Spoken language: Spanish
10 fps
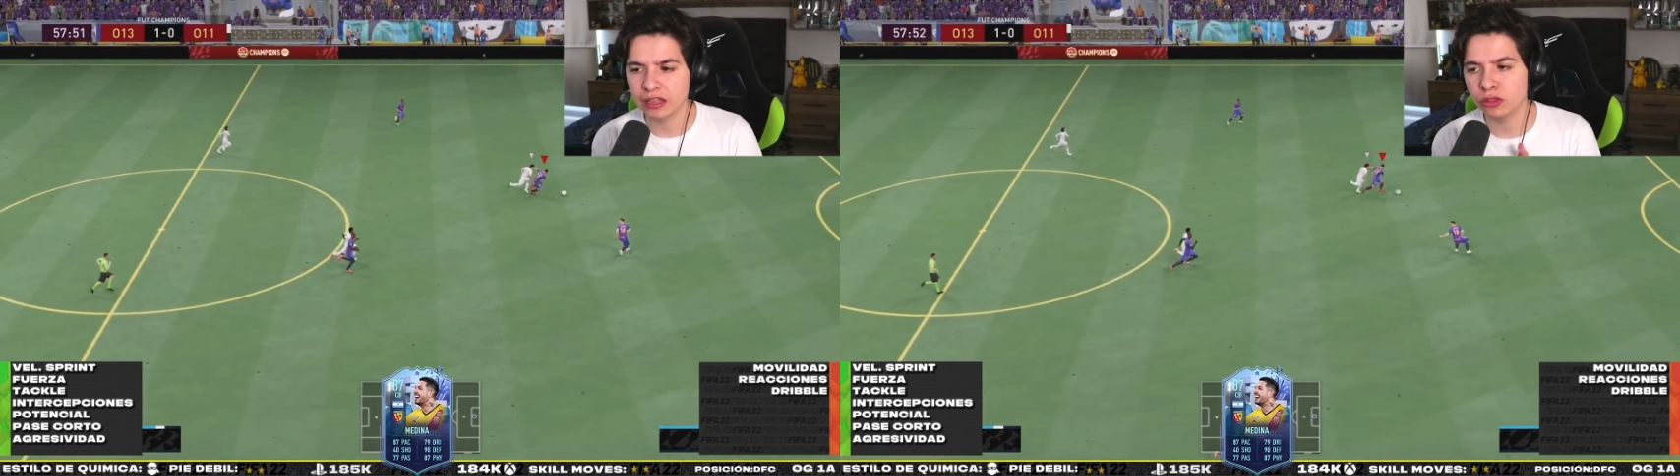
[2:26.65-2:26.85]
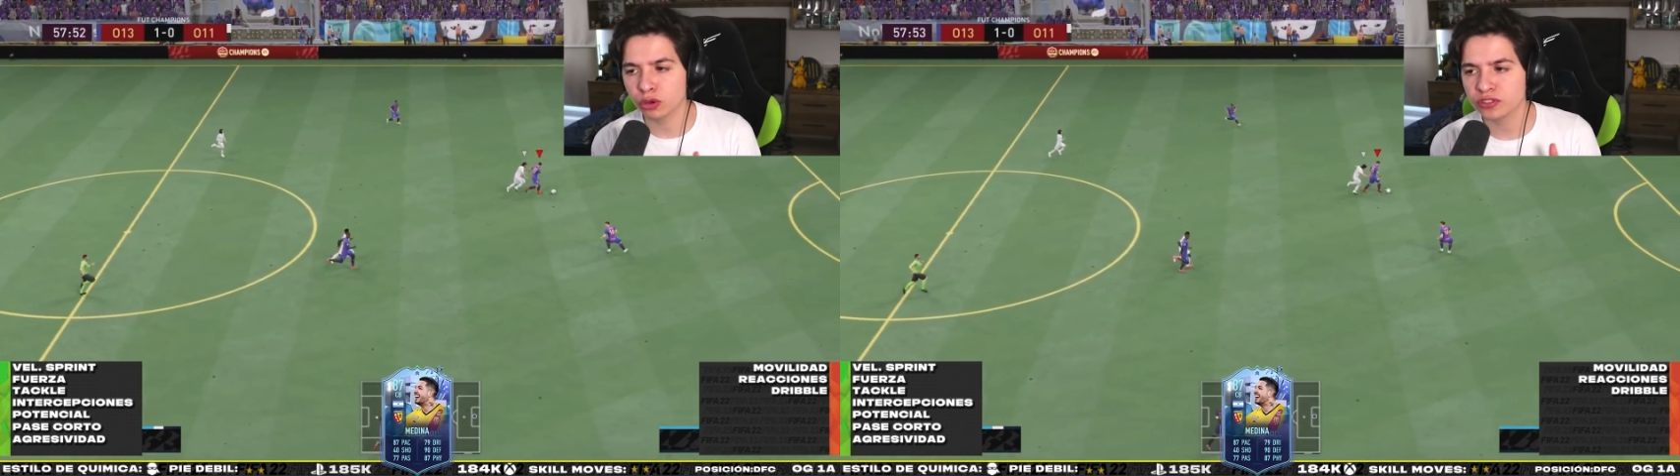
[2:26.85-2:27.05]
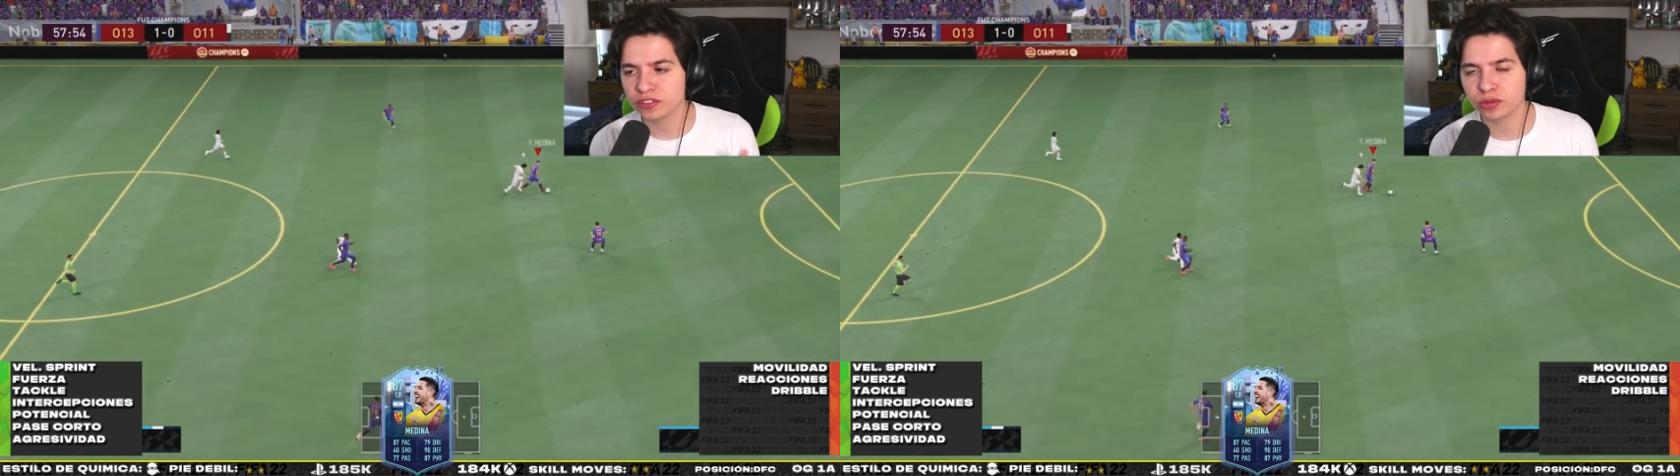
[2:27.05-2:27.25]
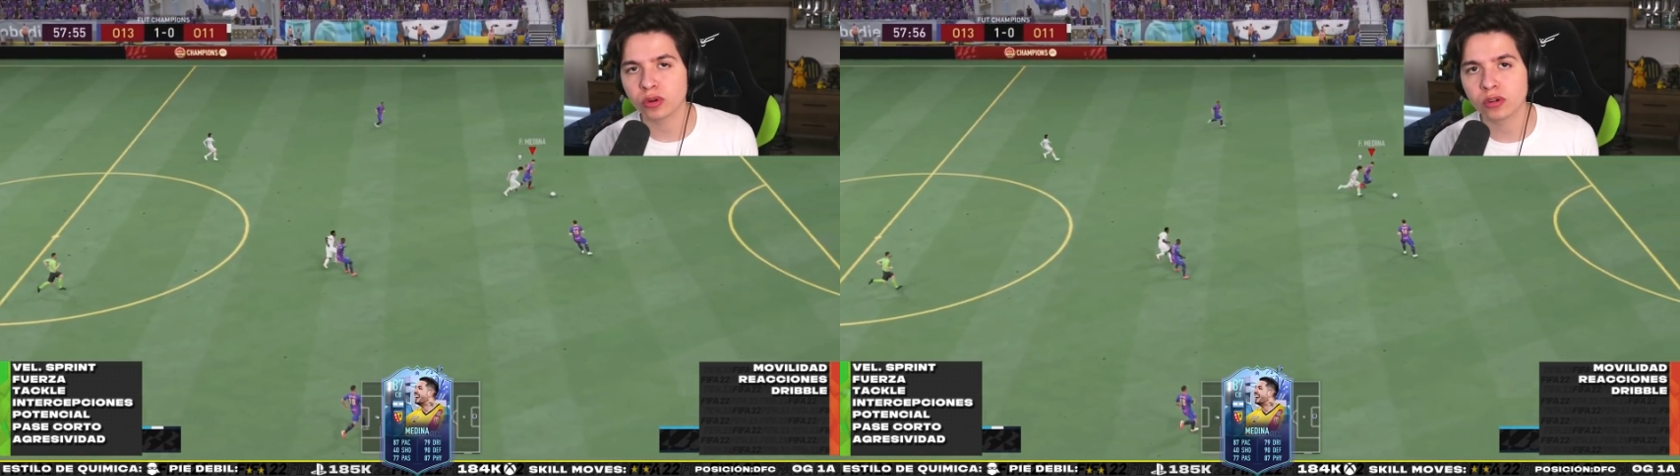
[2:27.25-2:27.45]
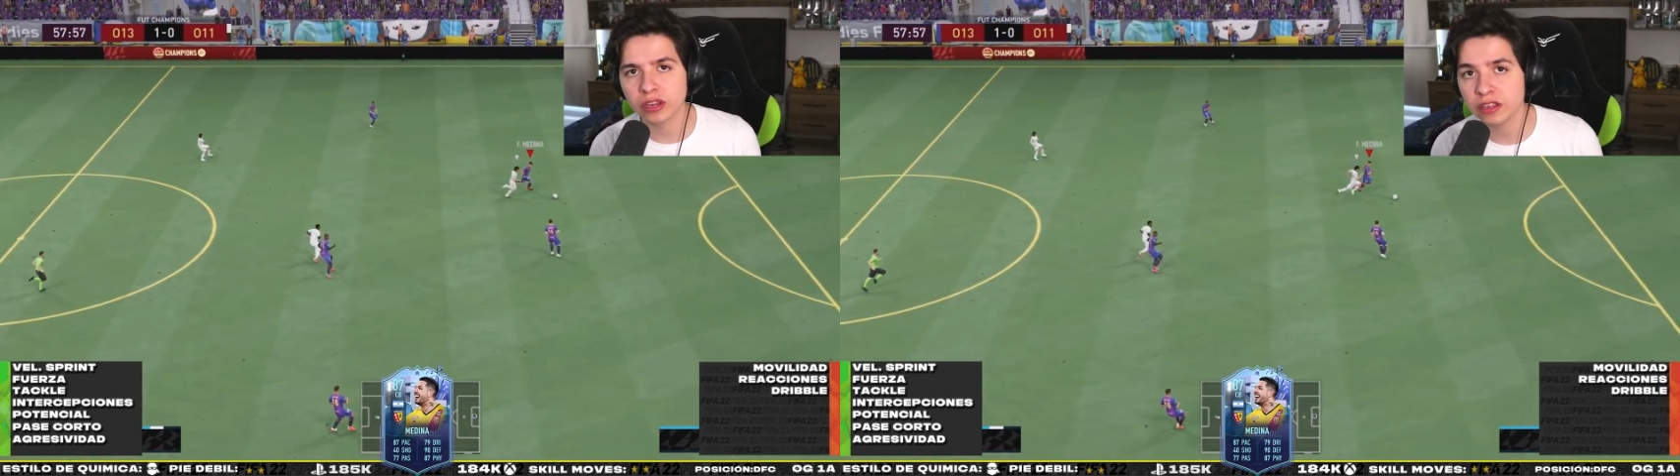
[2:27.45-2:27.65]
dos
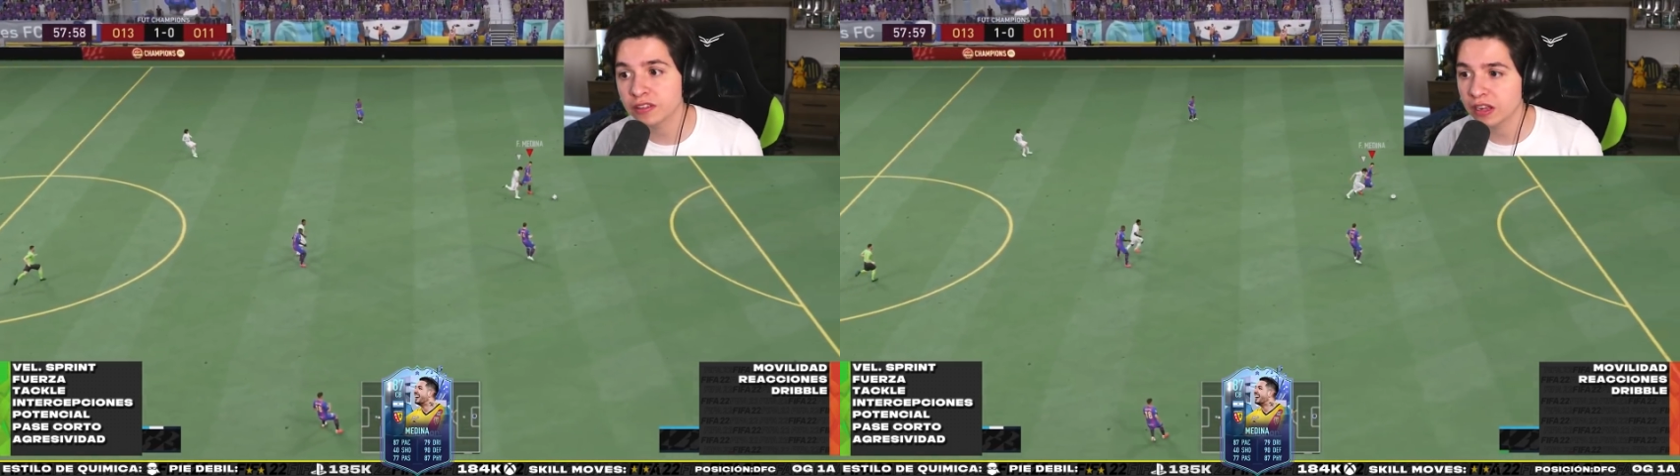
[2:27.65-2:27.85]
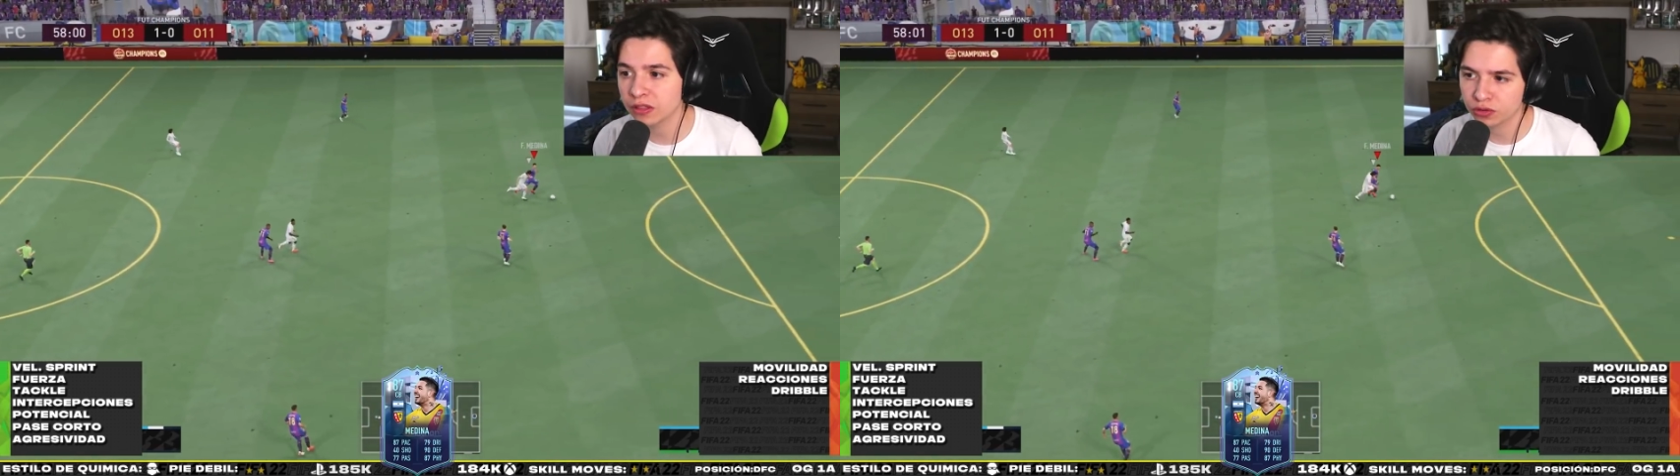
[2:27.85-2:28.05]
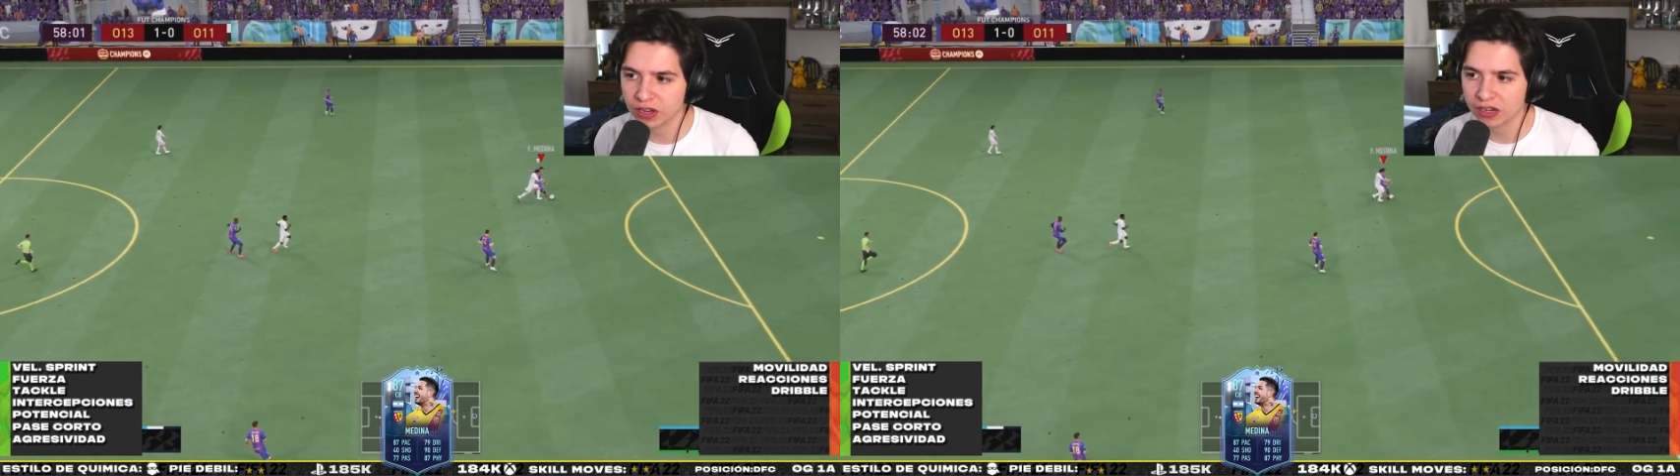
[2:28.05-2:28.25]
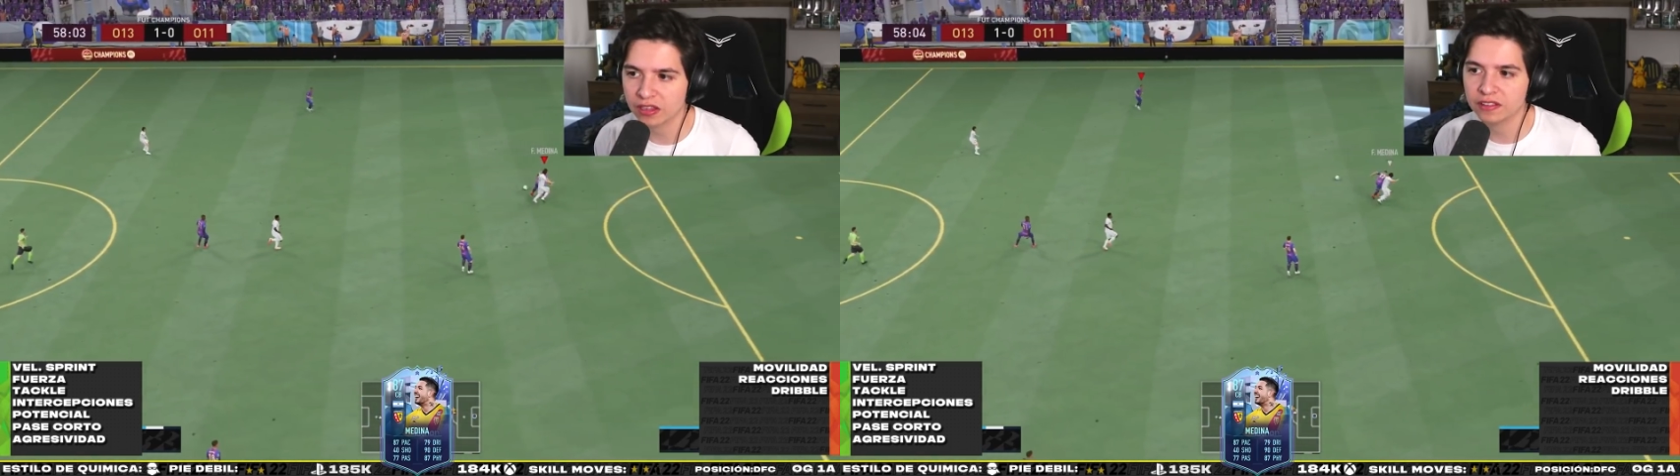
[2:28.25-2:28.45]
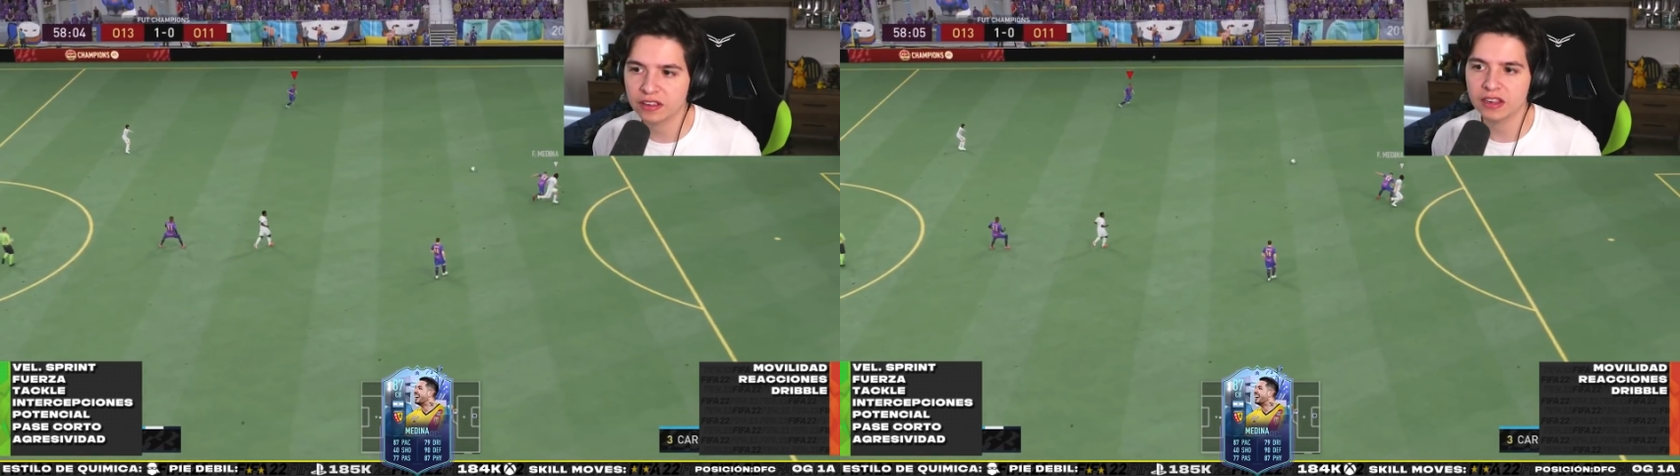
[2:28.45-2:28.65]
Strong Links a dos
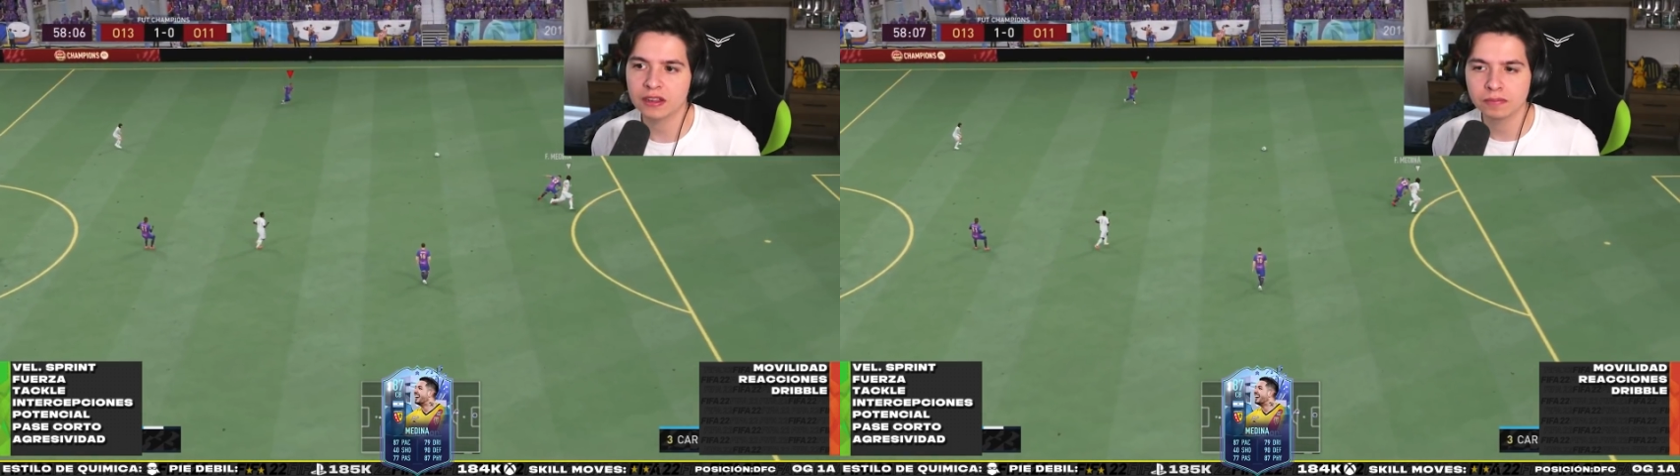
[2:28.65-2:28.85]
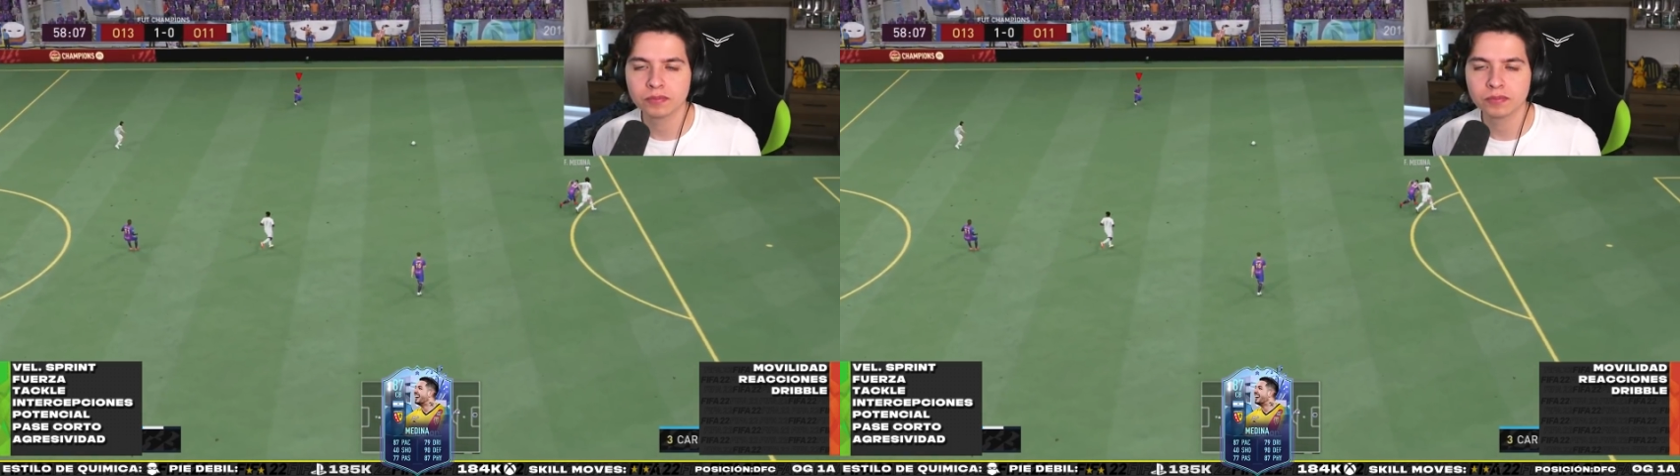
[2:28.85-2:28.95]
cartas que